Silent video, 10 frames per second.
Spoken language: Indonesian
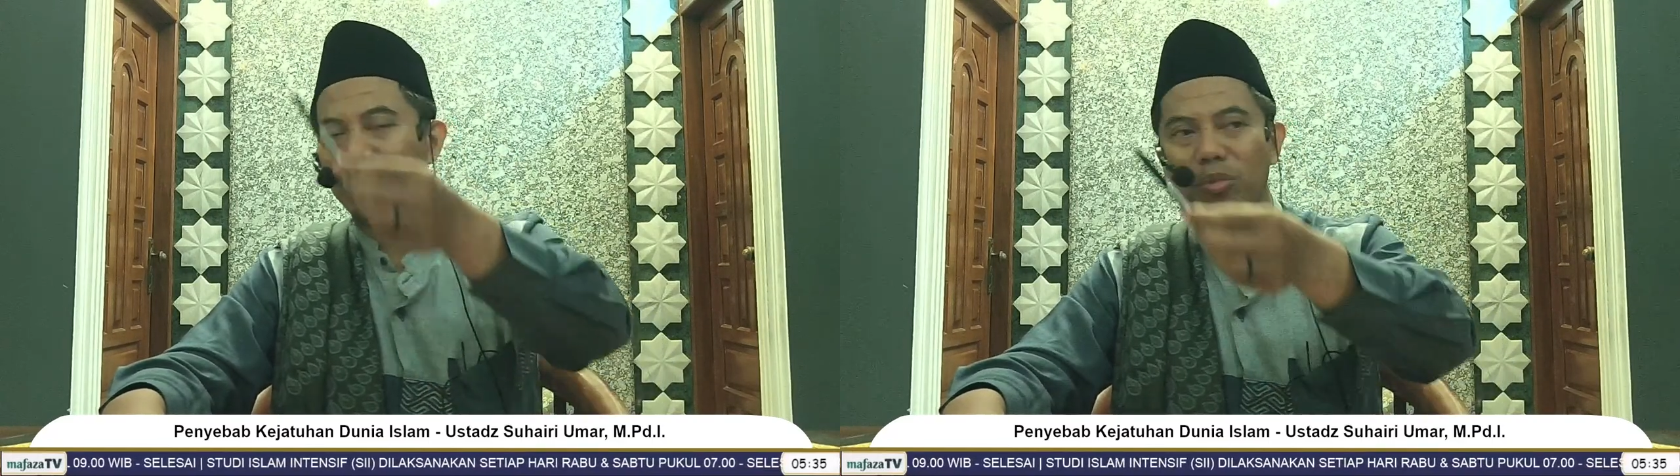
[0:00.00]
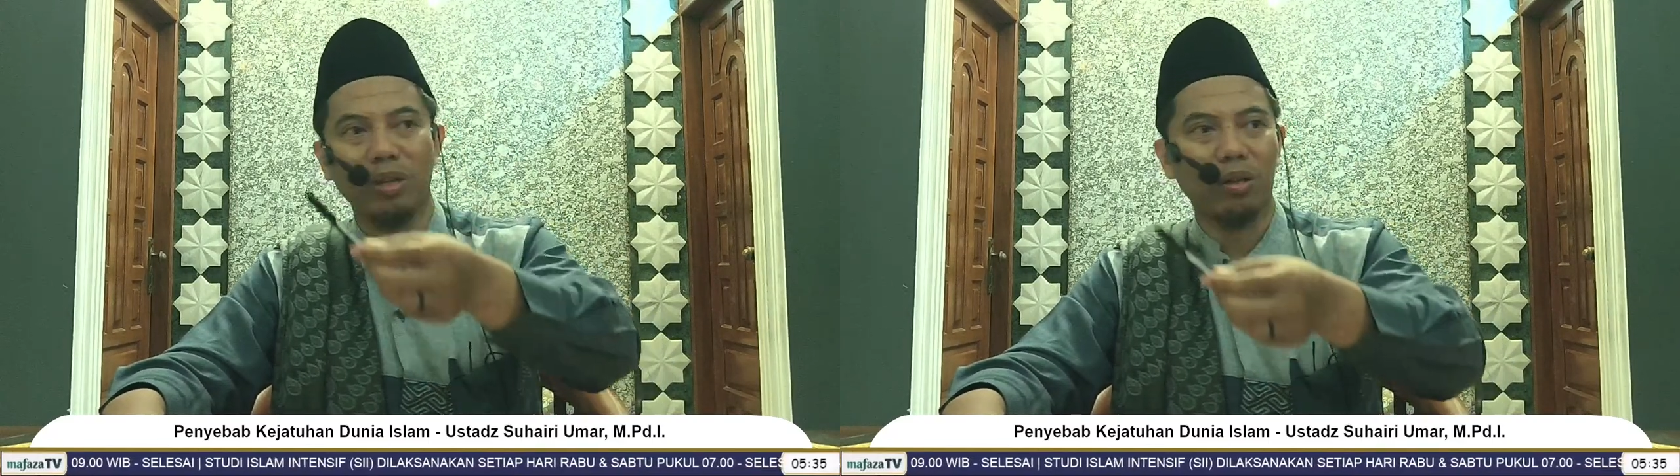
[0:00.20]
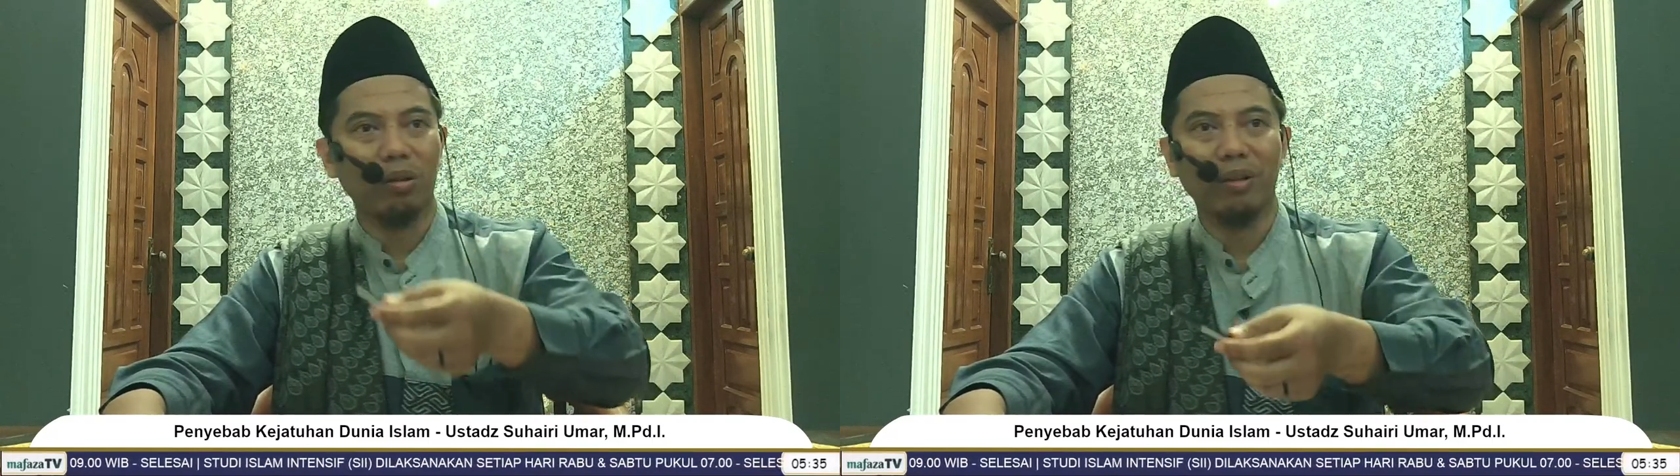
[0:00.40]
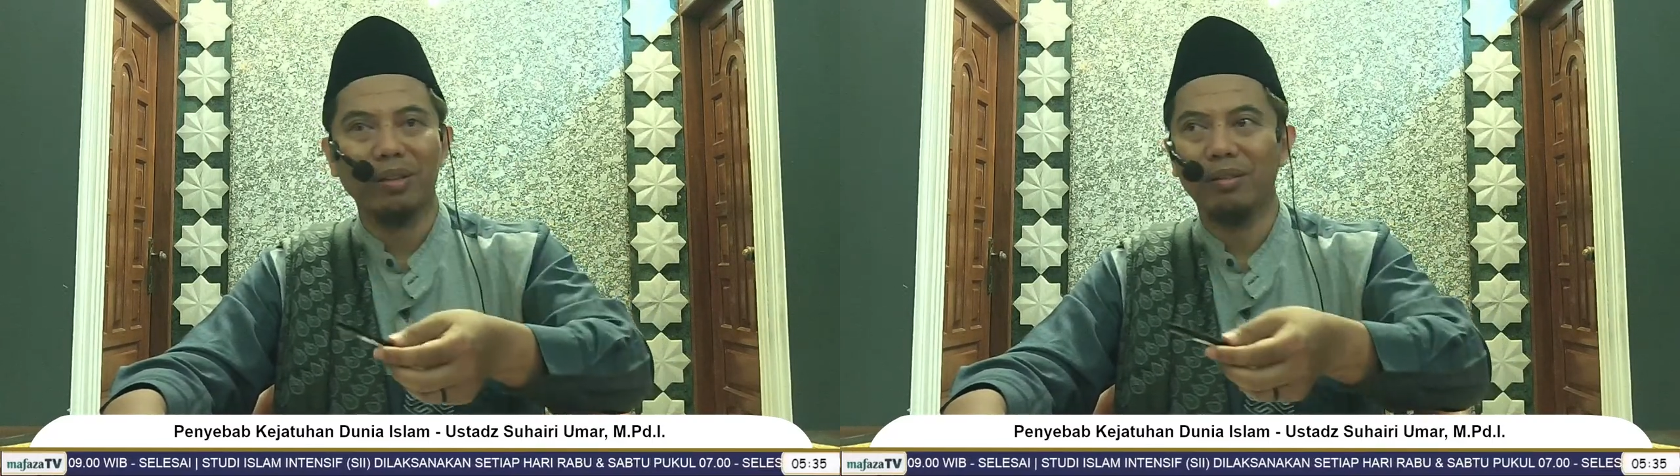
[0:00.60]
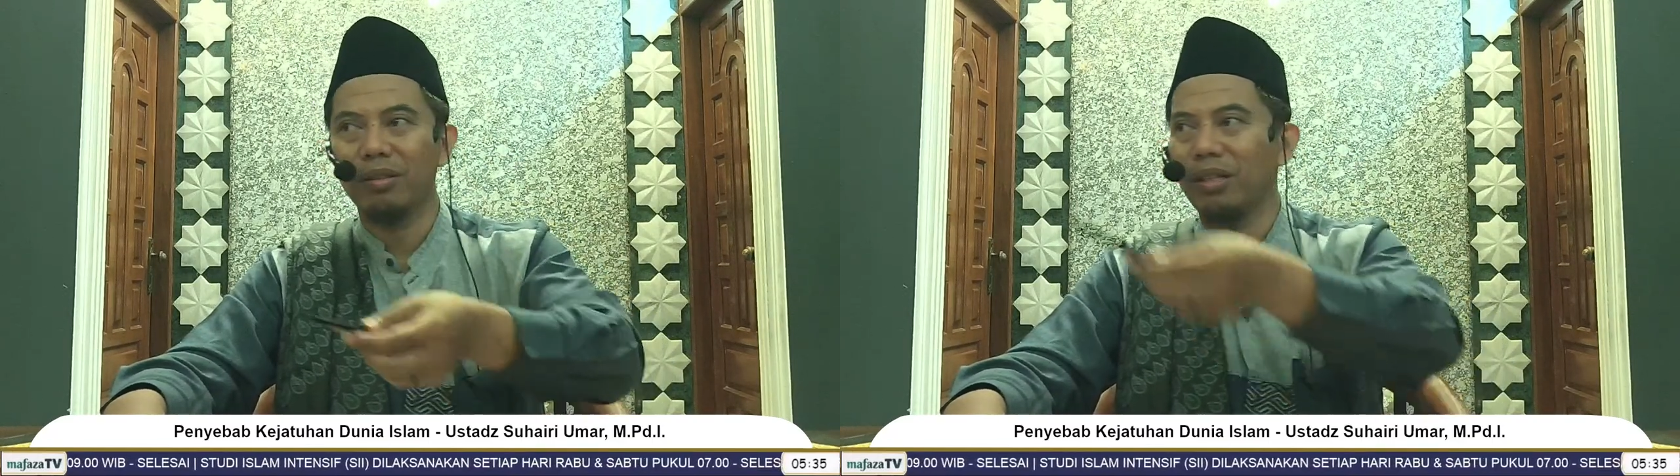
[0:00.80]
bulan
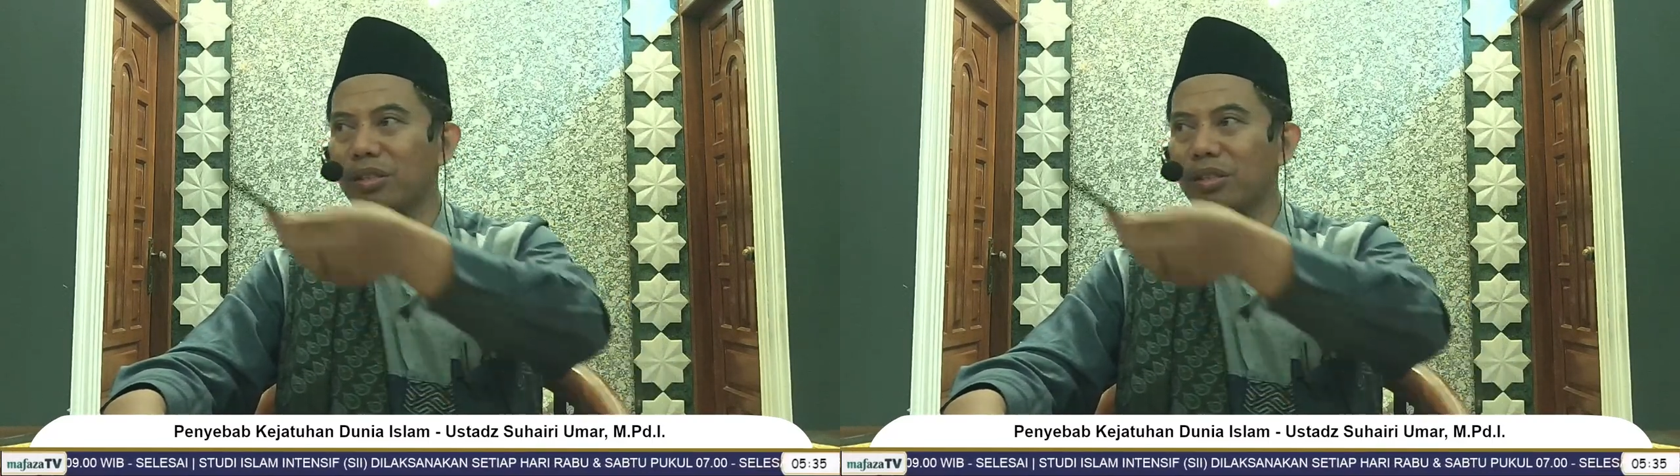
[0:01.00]
Ramadan dan